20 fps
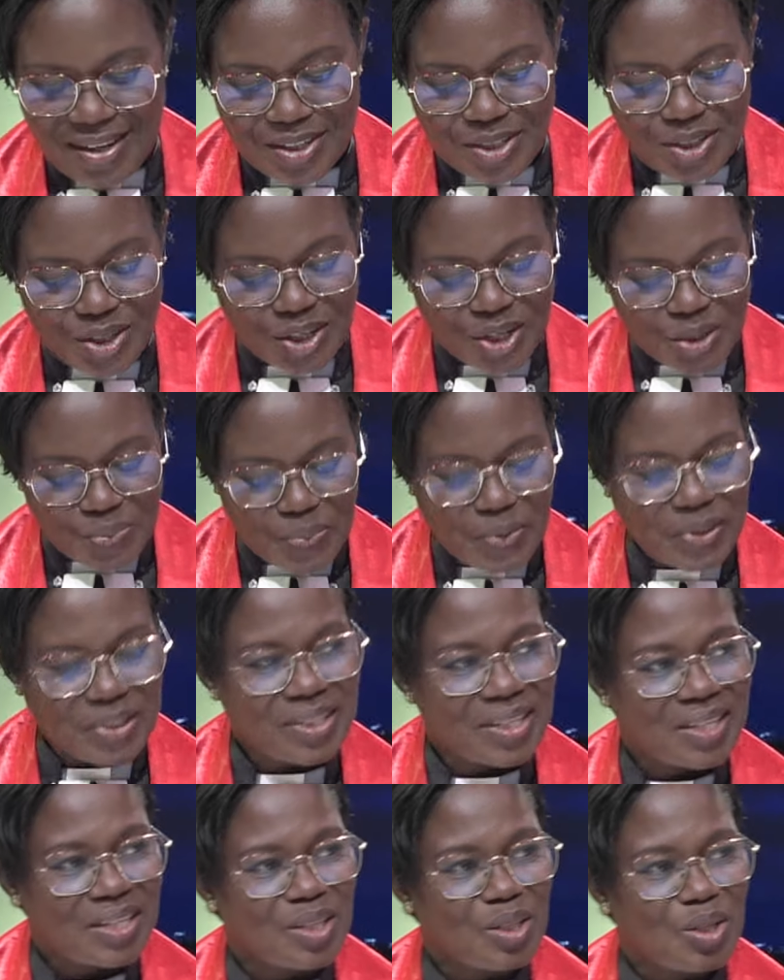Je
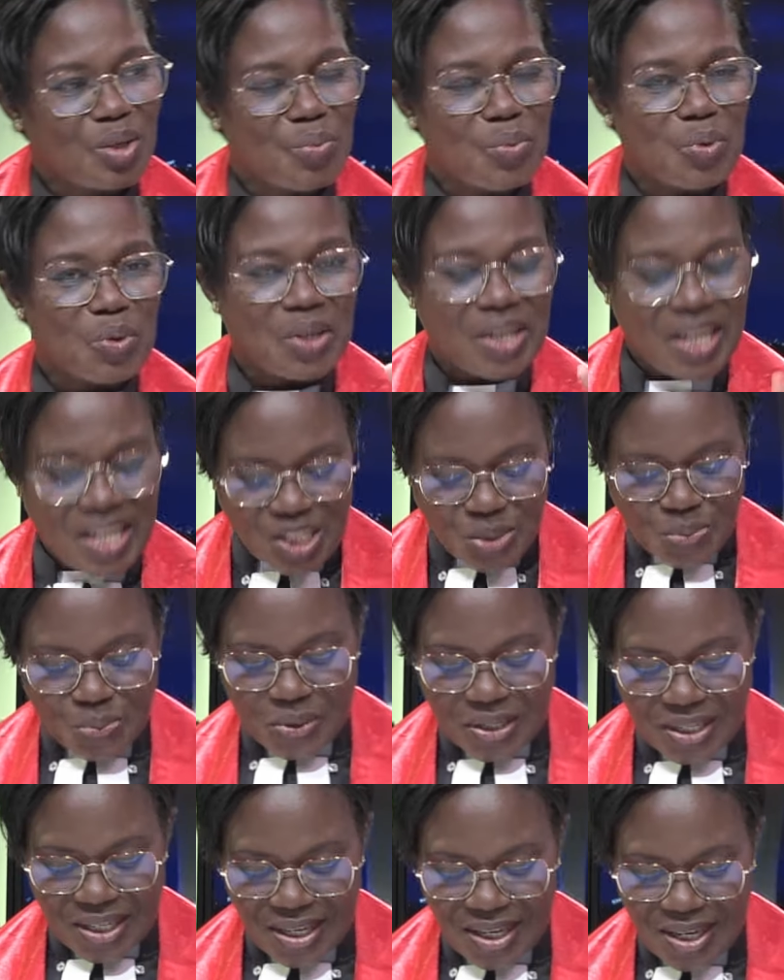répandrai de mon
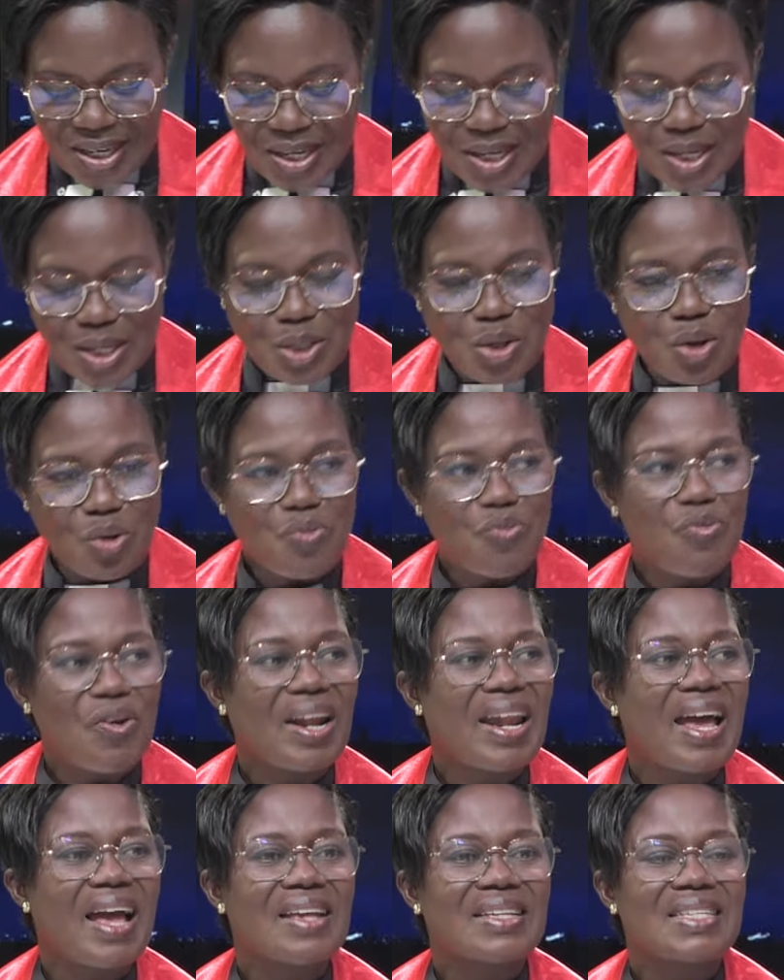esprit. Donc
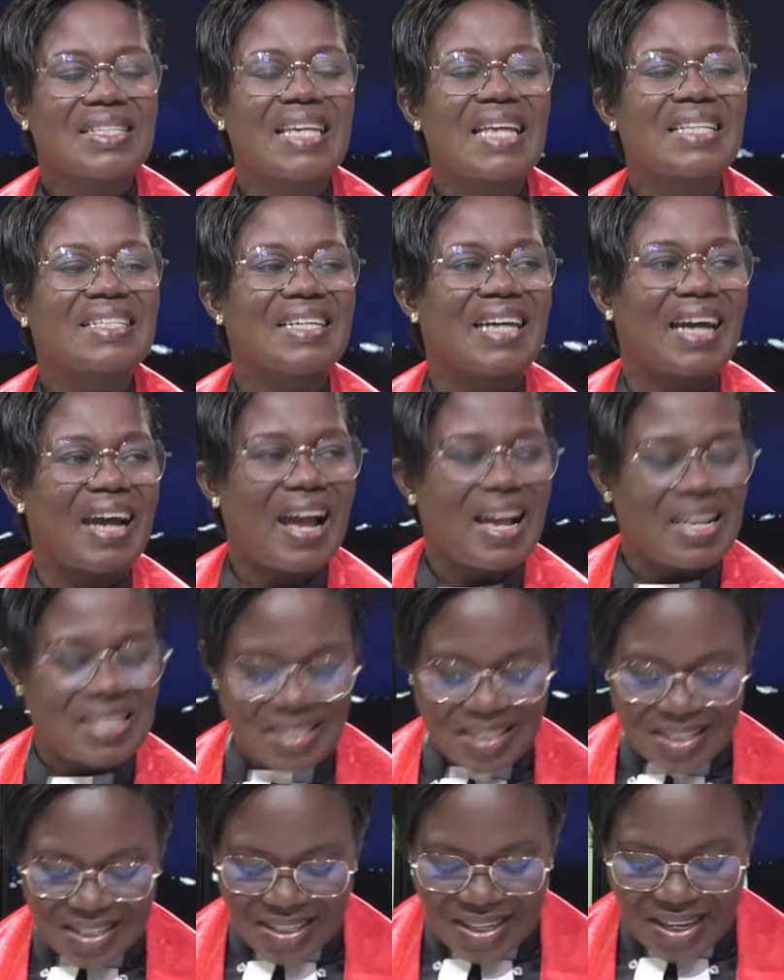voilà, cette
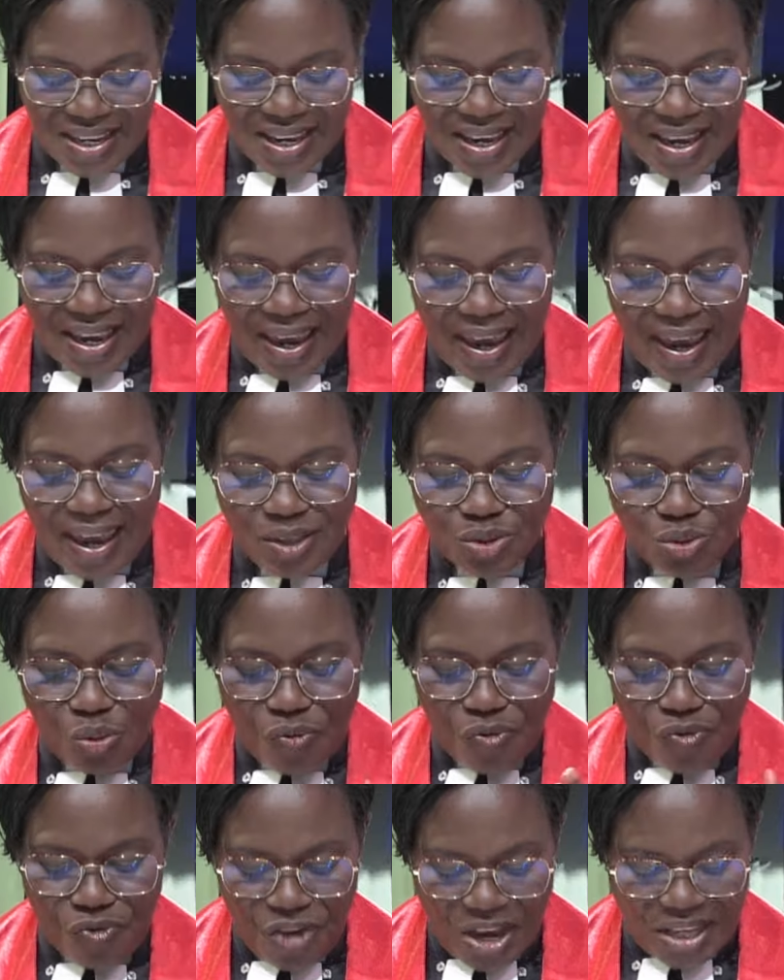grâce est
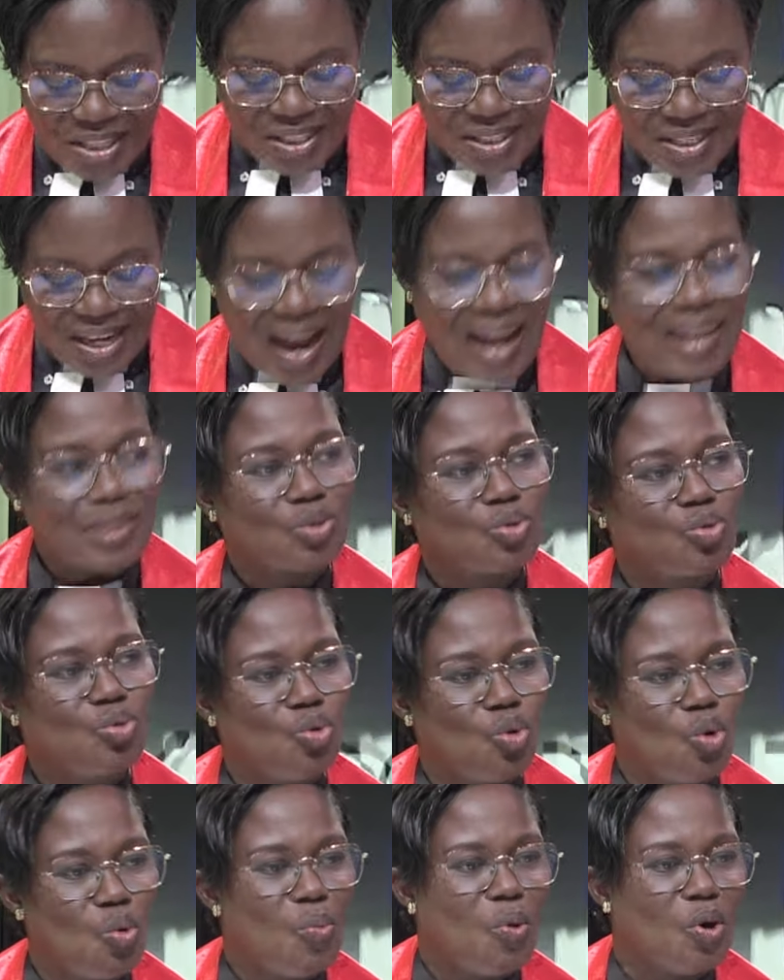offerte à
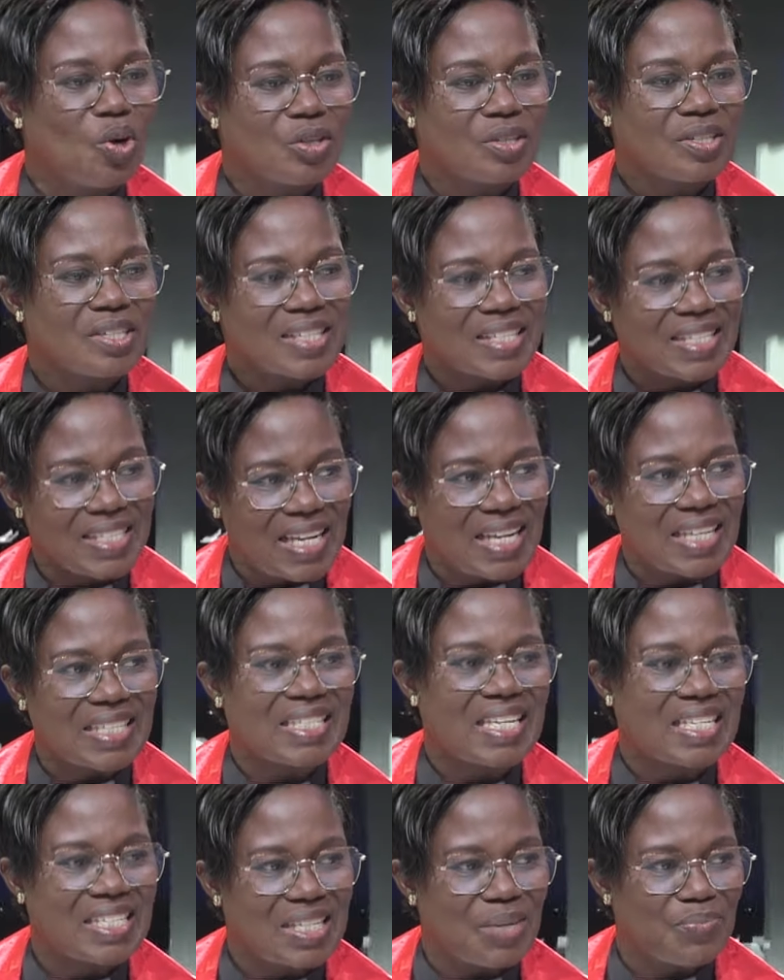tout le monde
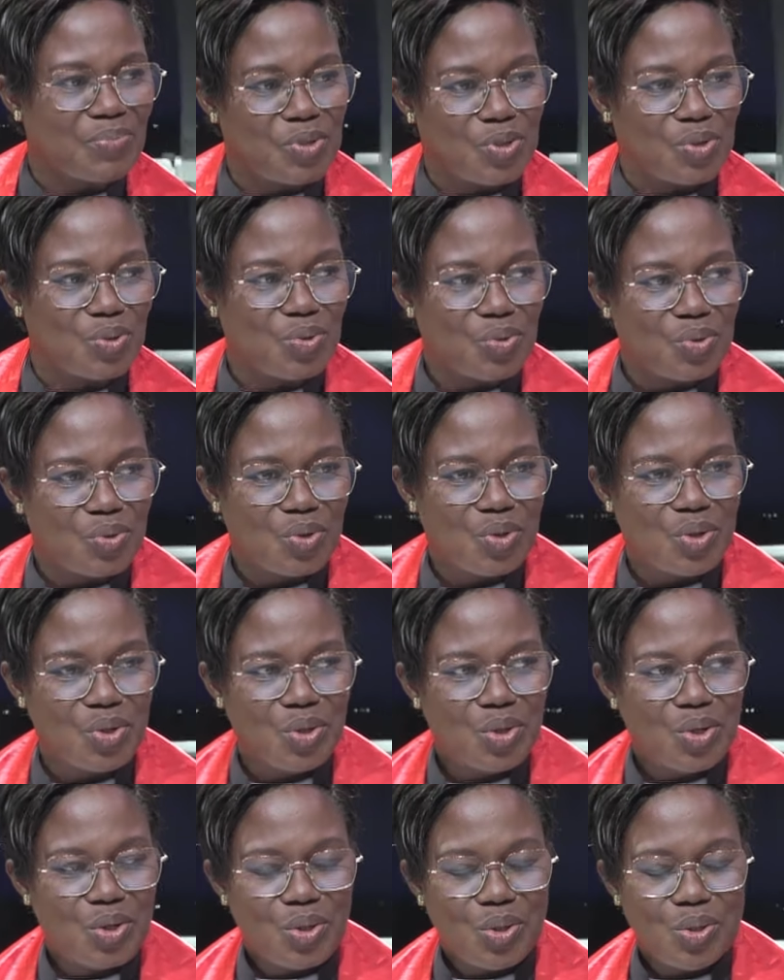sans exception.
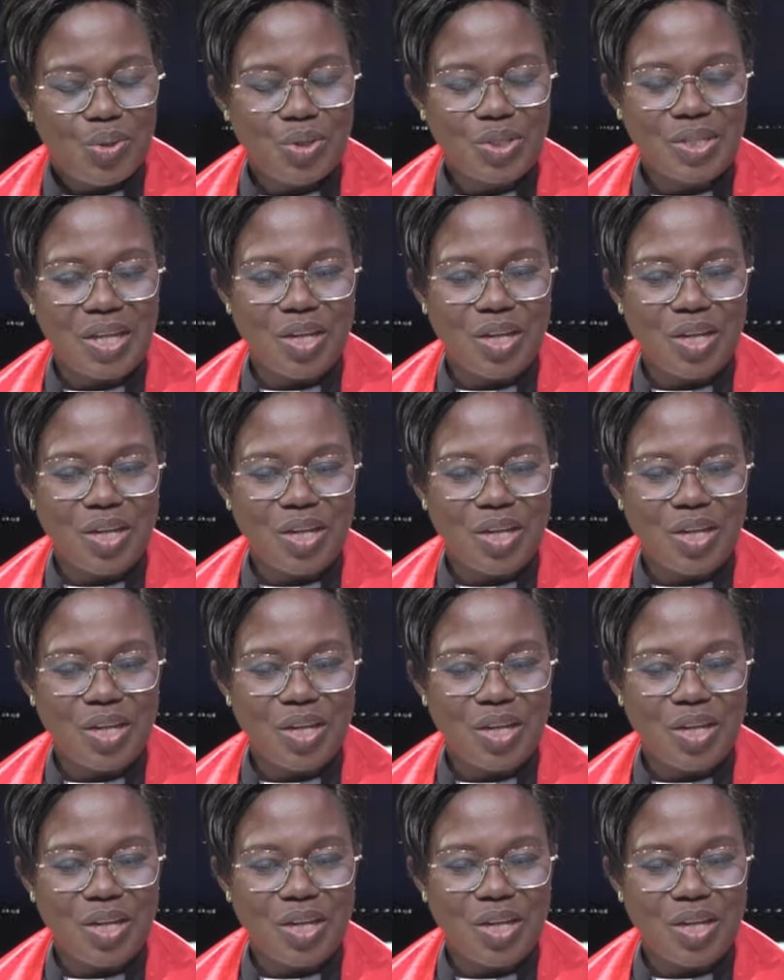Le